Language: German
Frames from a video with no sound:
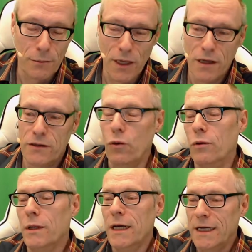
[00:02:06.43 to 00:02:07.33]
So,
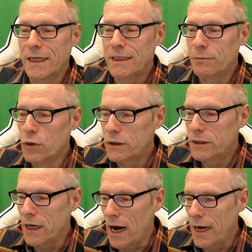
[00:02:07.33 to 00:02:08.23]
jetzt müsste
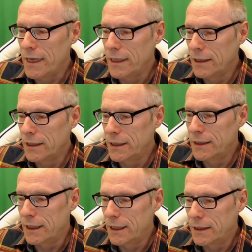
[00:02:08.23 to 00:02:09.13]
eigentlich
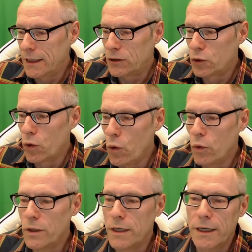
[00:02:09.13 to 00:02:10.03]
äh, der Ton
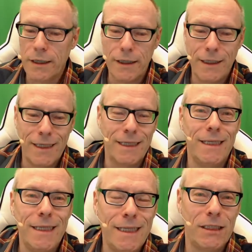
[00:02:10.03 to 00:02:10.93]
äh,
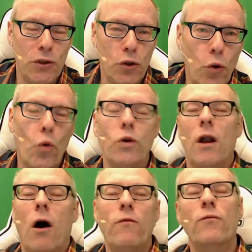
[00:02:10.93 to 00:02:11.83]
nicht synchron
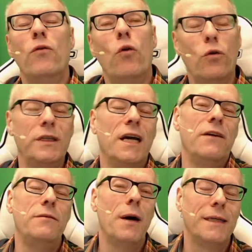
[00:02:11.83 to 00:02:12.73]
laufen und wie
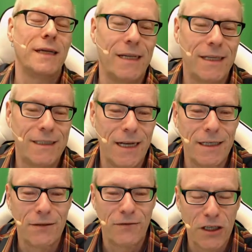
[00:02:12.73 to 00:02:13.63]
man das letztendlich
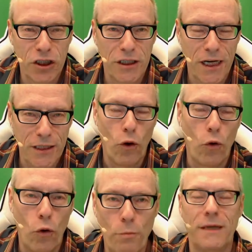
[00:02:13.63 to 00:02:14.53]
feststellt, ob
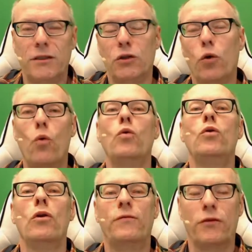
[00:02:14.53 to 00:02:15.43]
er synchron
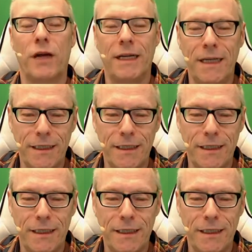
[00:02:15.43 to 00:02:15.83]
läuft oder nicht,